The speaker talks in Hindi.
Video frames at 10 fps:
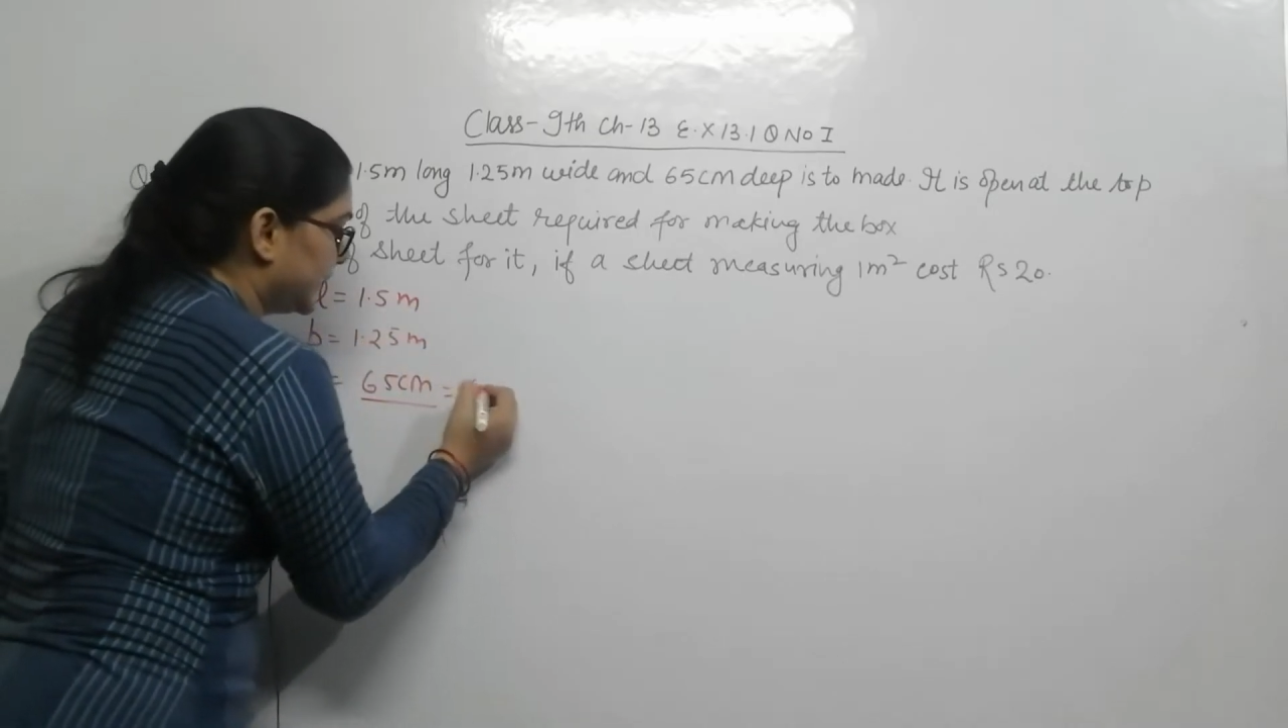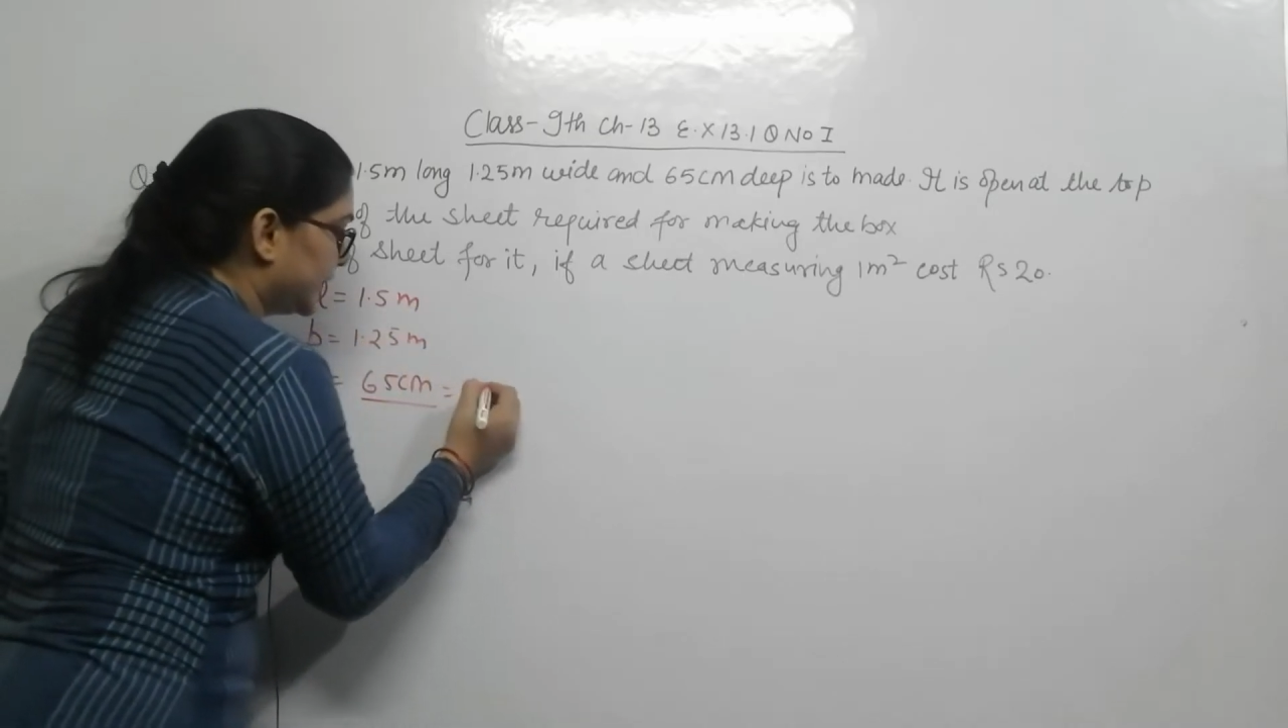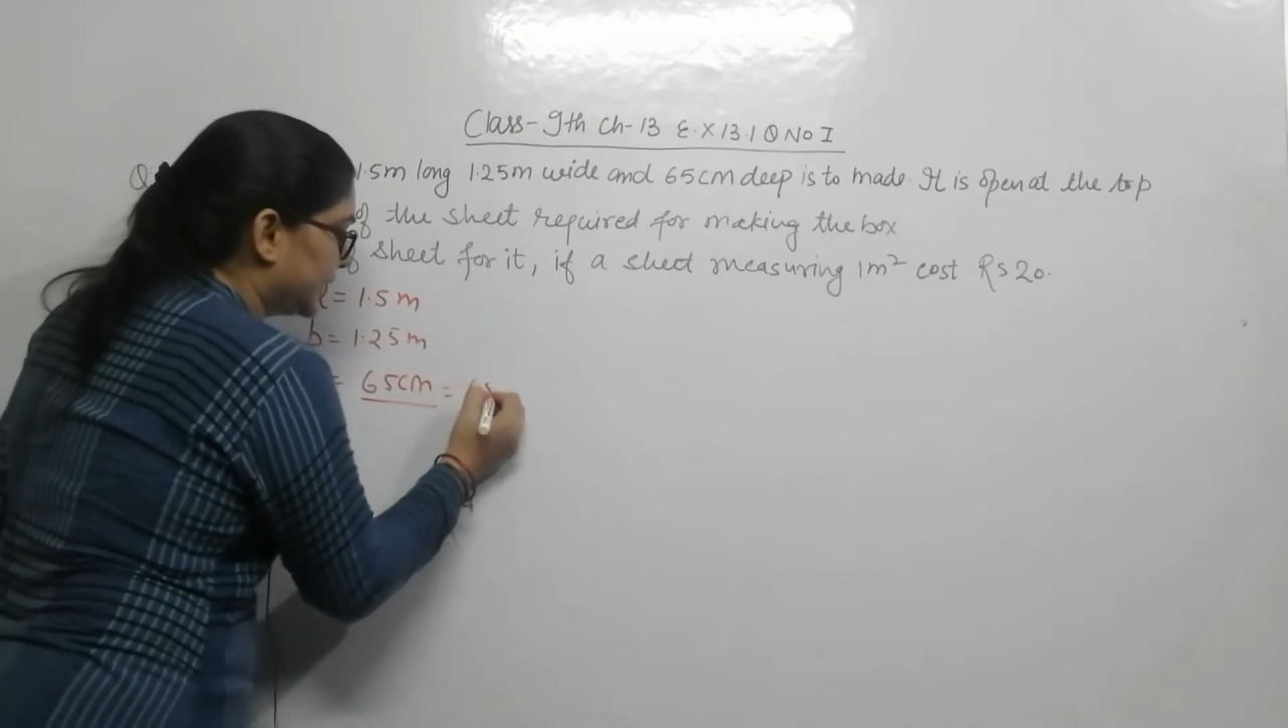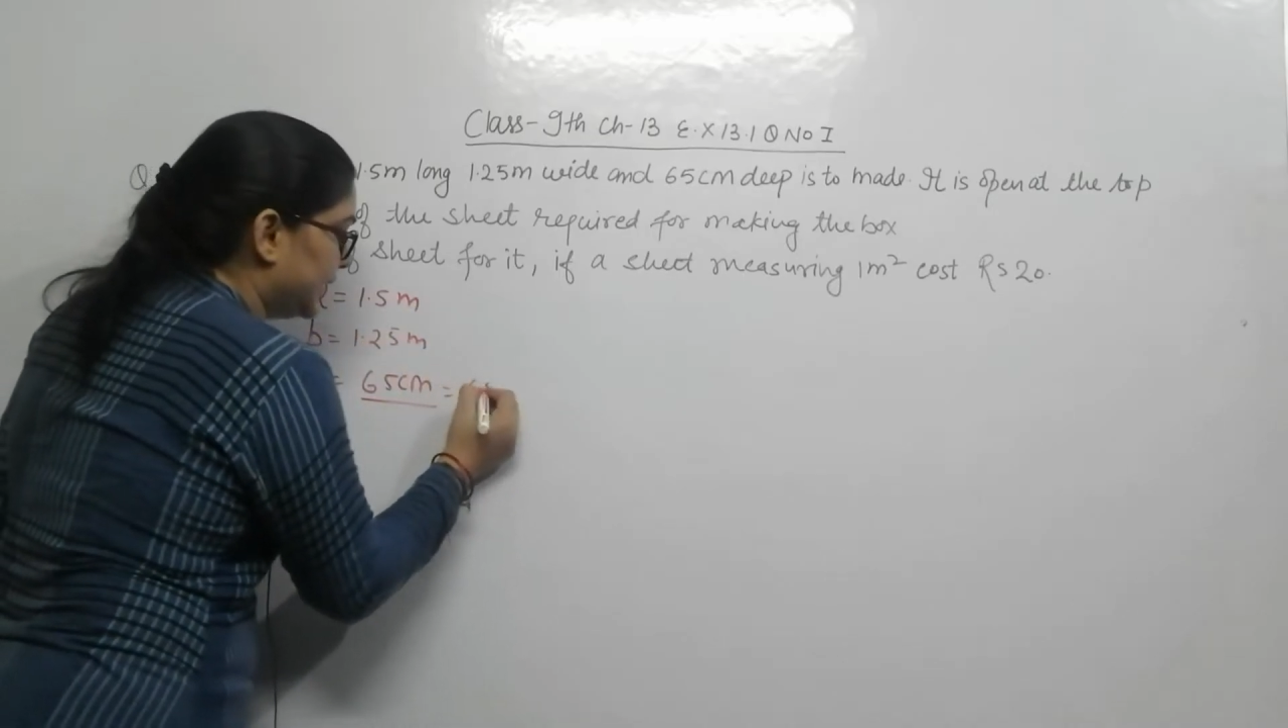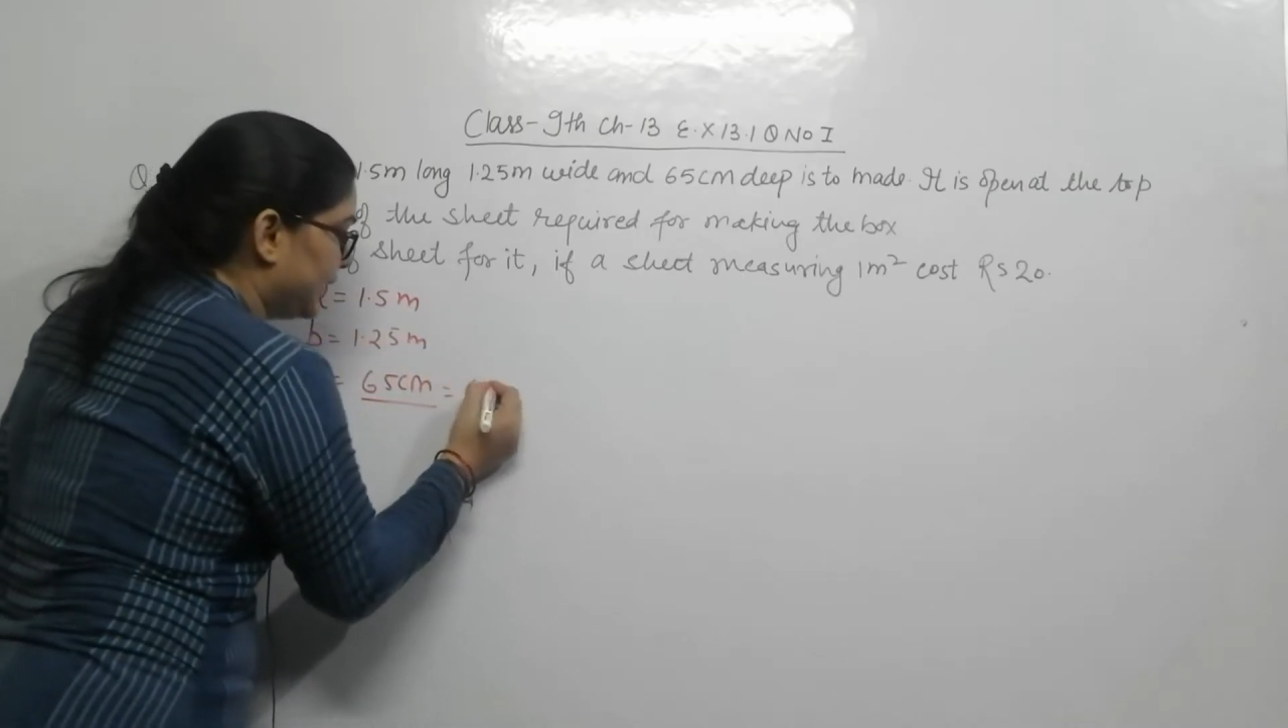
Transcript: 65